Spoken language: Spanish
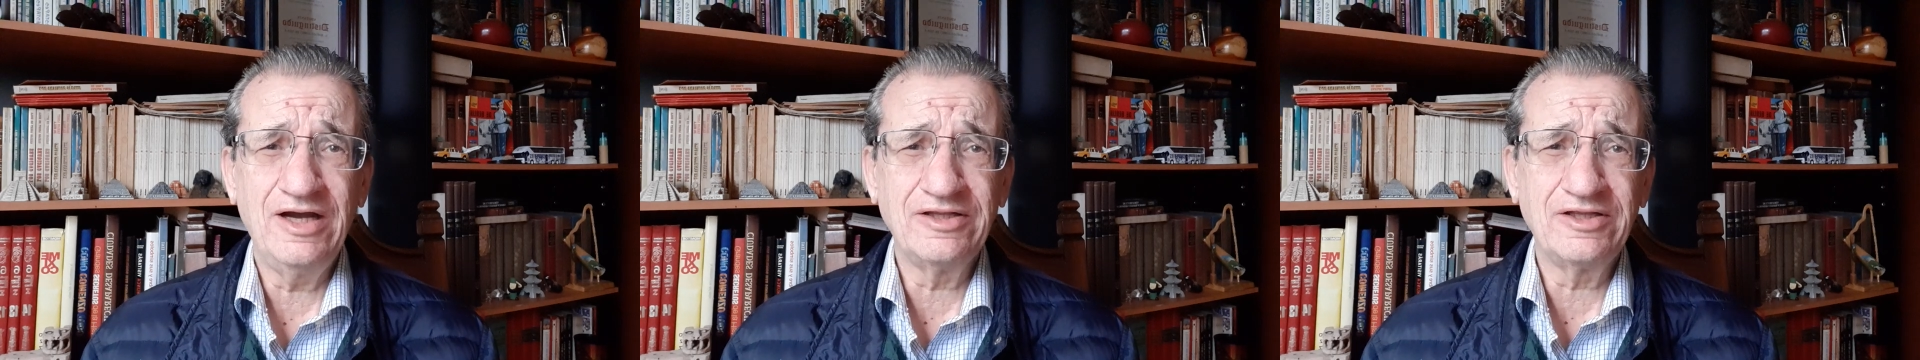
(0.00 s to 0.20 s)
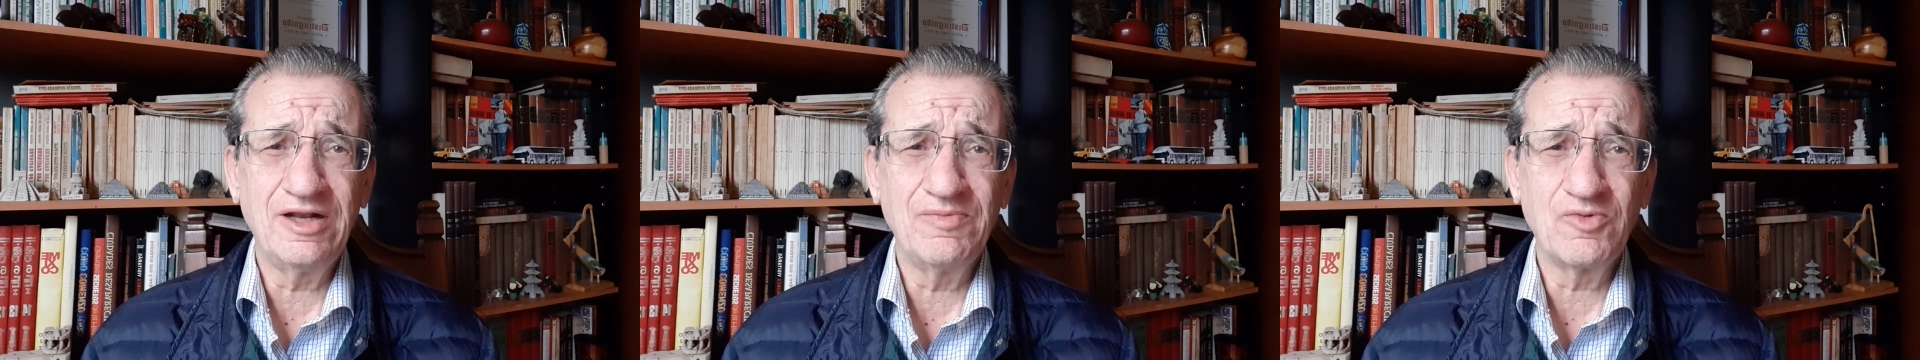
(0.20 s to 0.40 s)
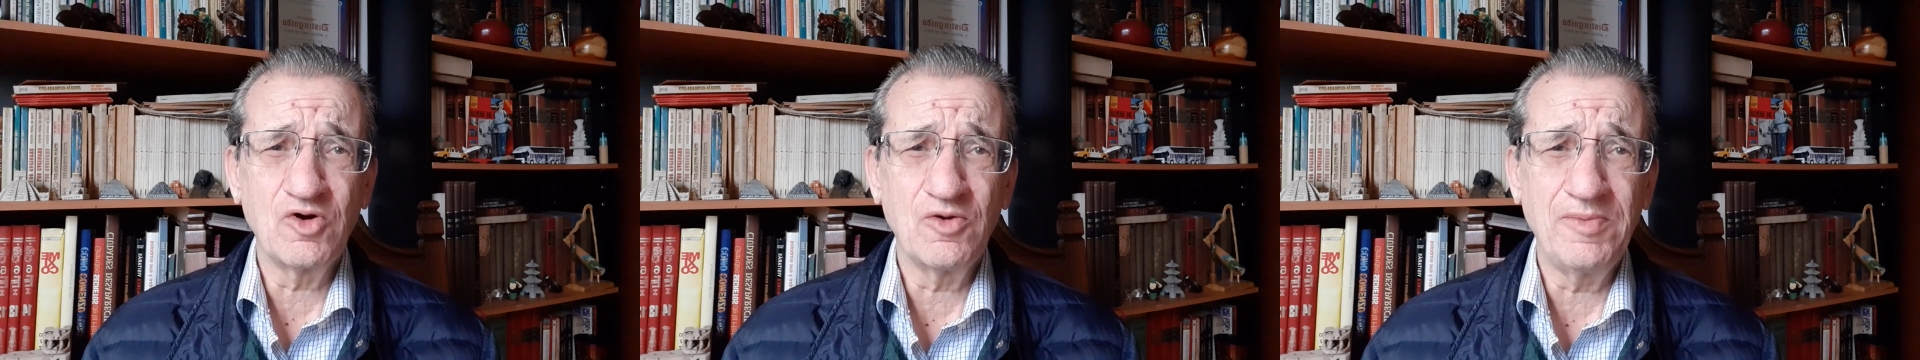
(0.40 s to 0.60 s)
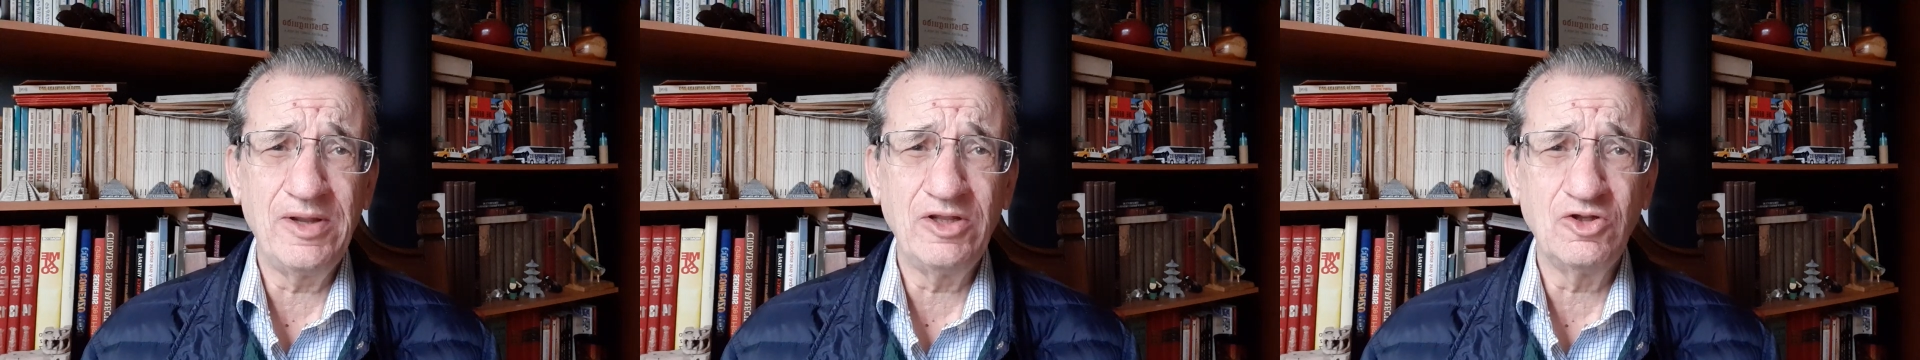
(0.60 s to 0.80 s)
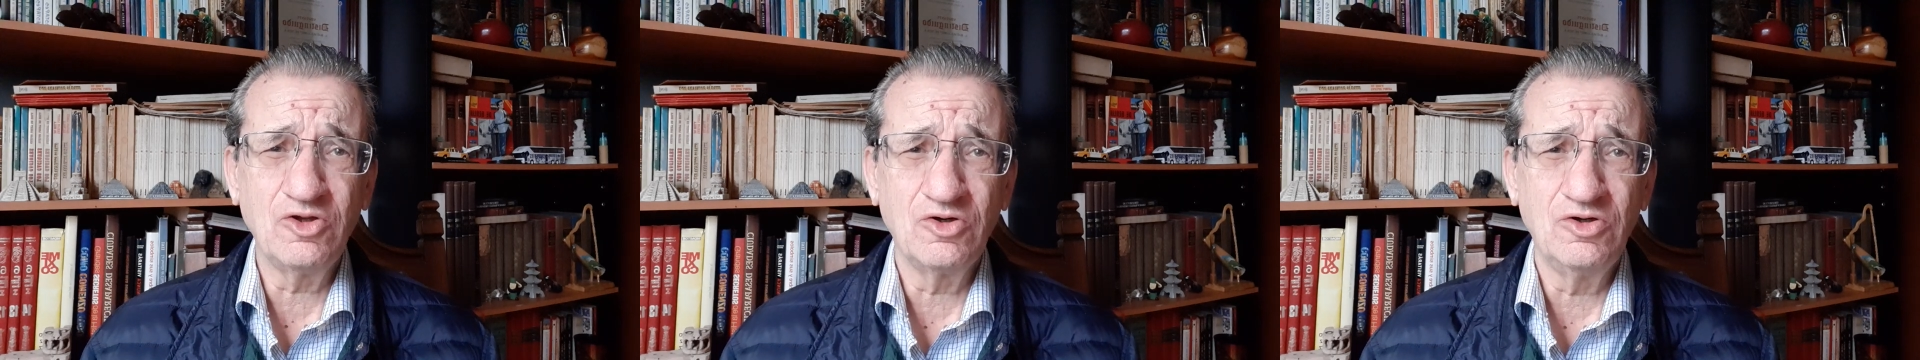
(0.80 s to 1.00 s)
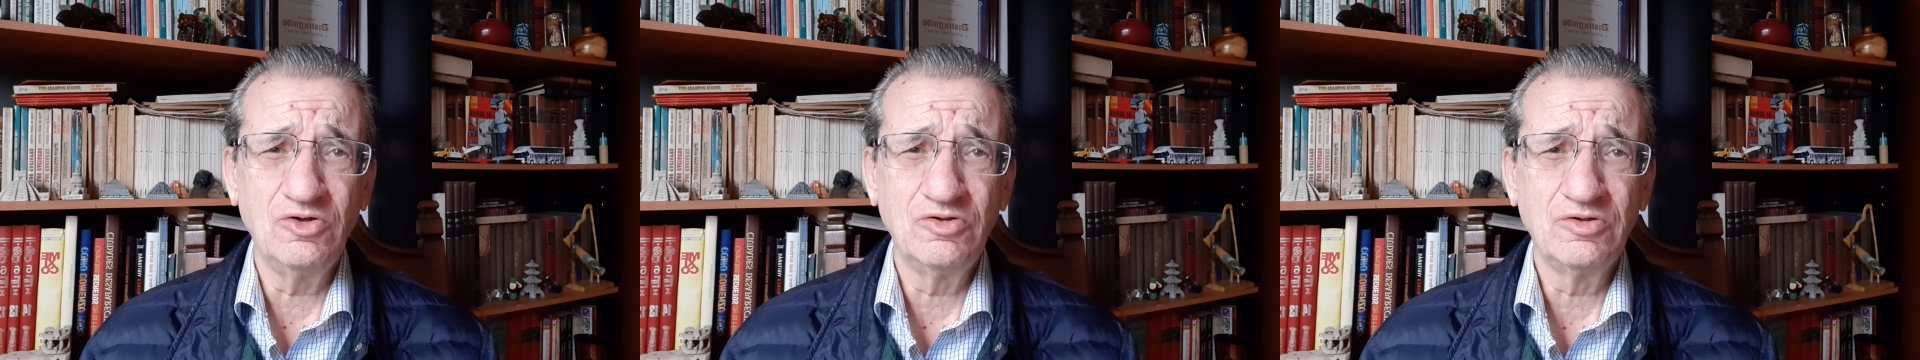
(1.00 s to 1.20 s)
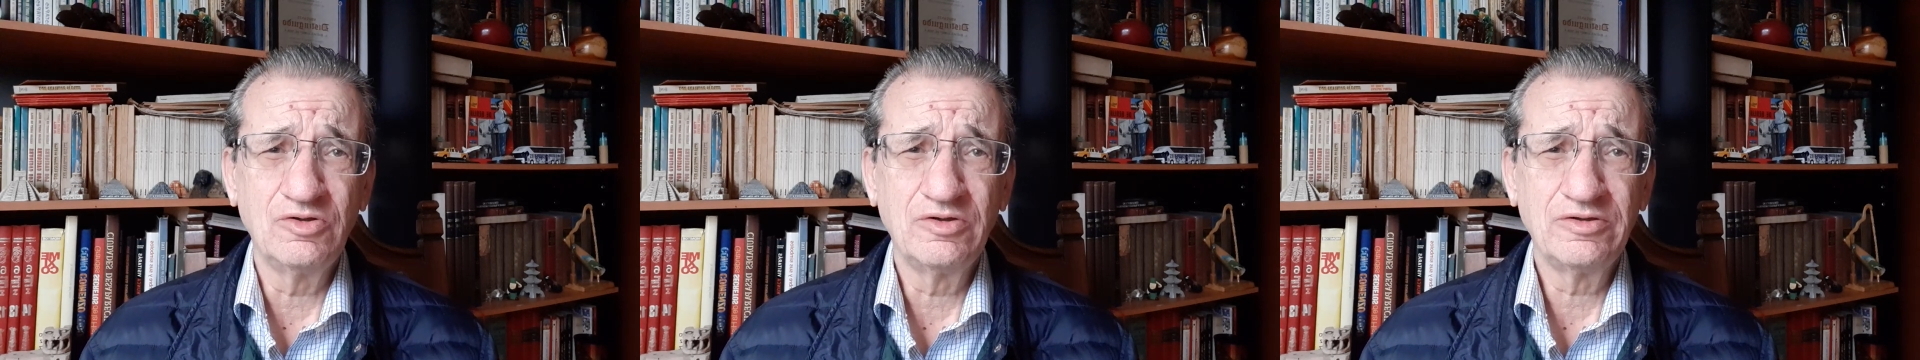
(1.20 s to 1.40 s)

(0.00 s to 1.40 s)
ante el monumento